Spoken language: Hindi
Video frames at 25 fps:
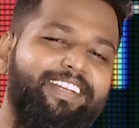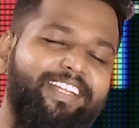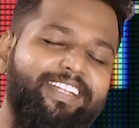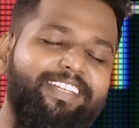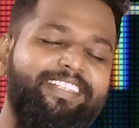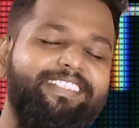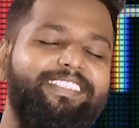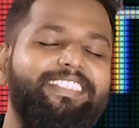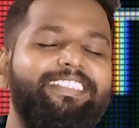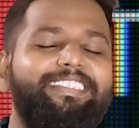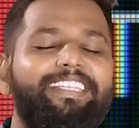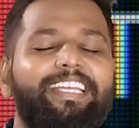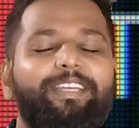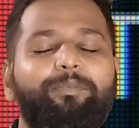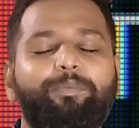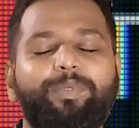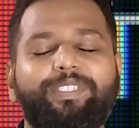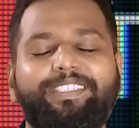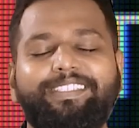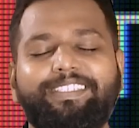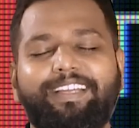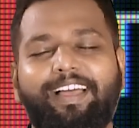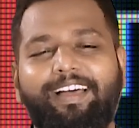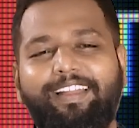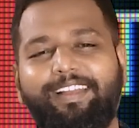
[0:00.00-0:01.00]
डरी सी
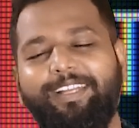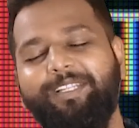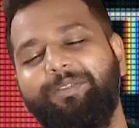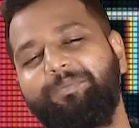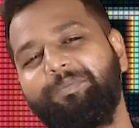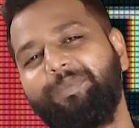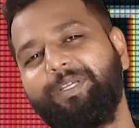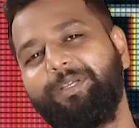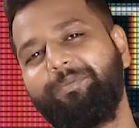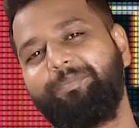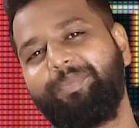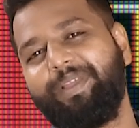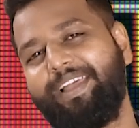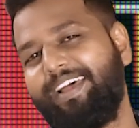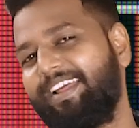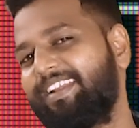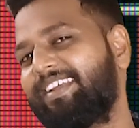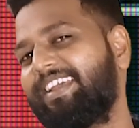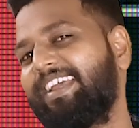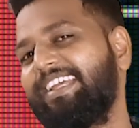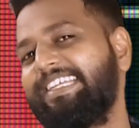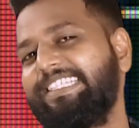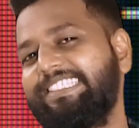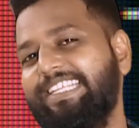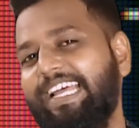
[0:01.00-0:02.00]
सहमी सी हालत में प्यार
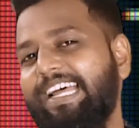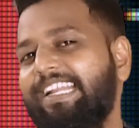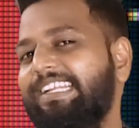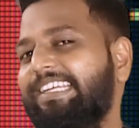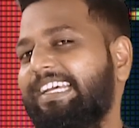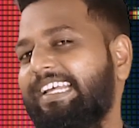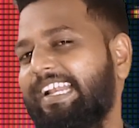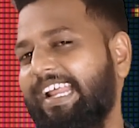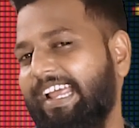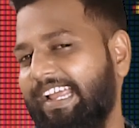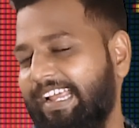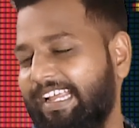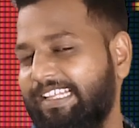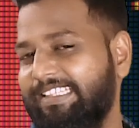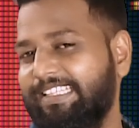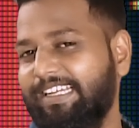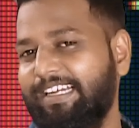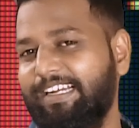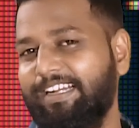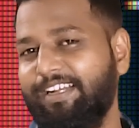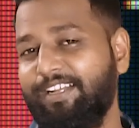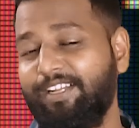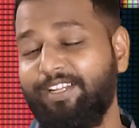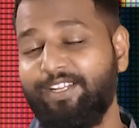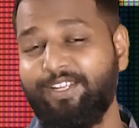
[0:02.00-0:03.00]
का इजहार कराया
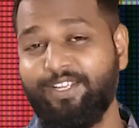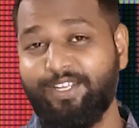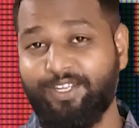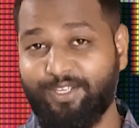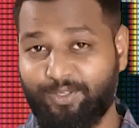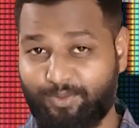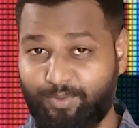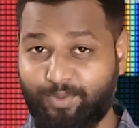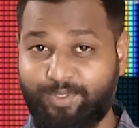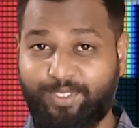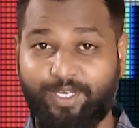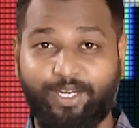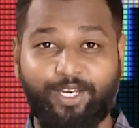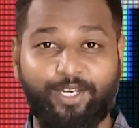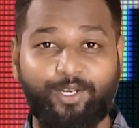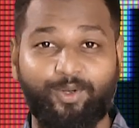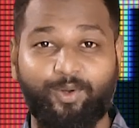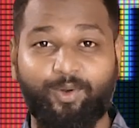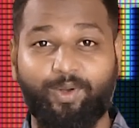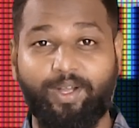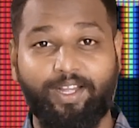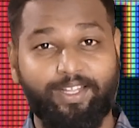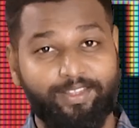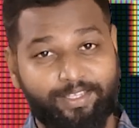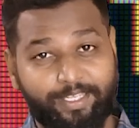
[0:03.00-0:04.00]
था कुछ नहीं
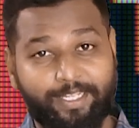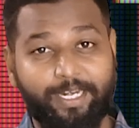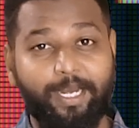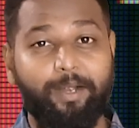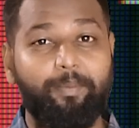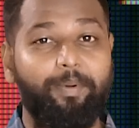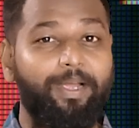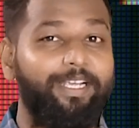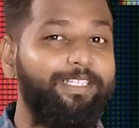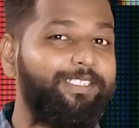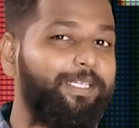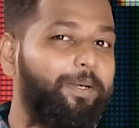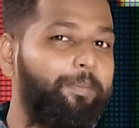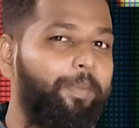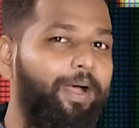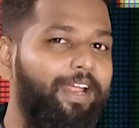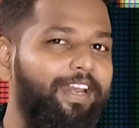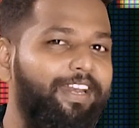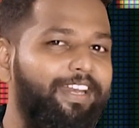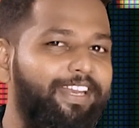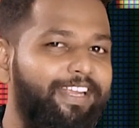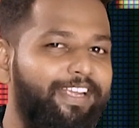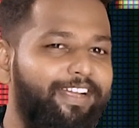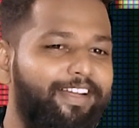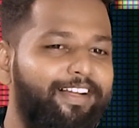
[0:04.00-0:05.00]
होगा तेरा भाई
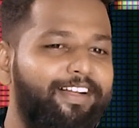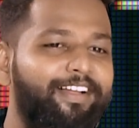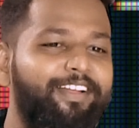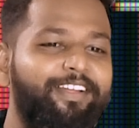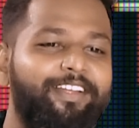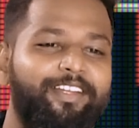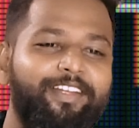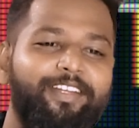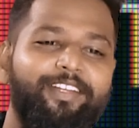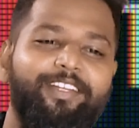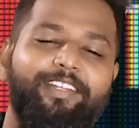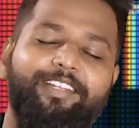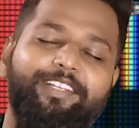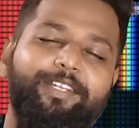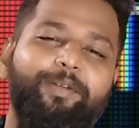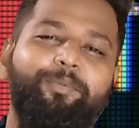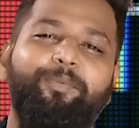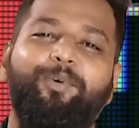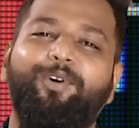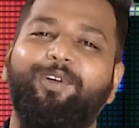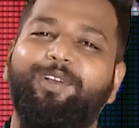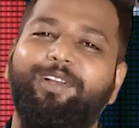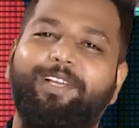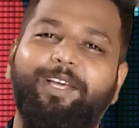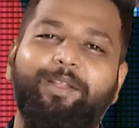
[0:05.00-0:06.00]
संभाल लेगा ये
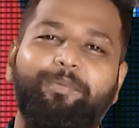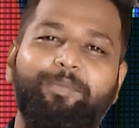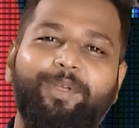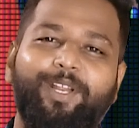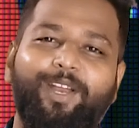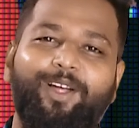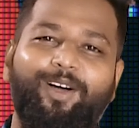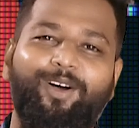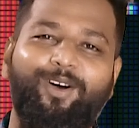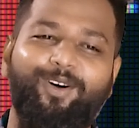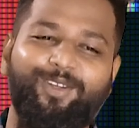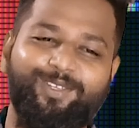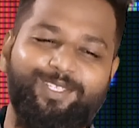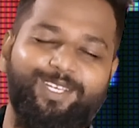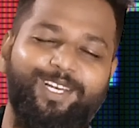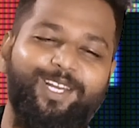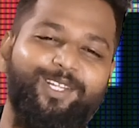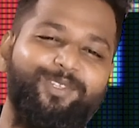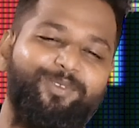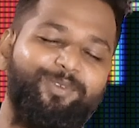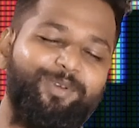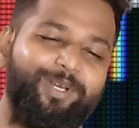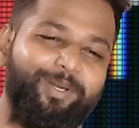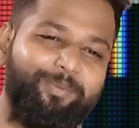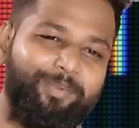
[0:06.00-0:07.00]
बोलकर मेरा
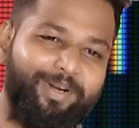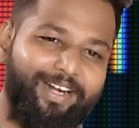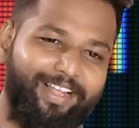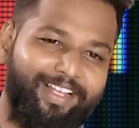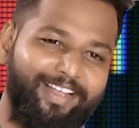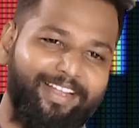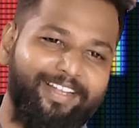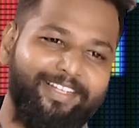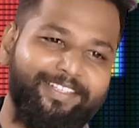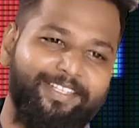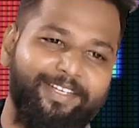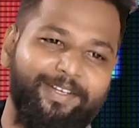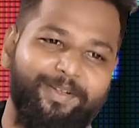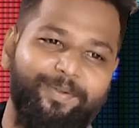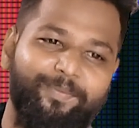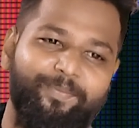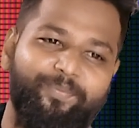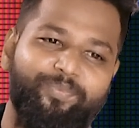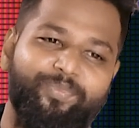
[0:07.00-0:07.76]
हौसला तूने बढ़ाया था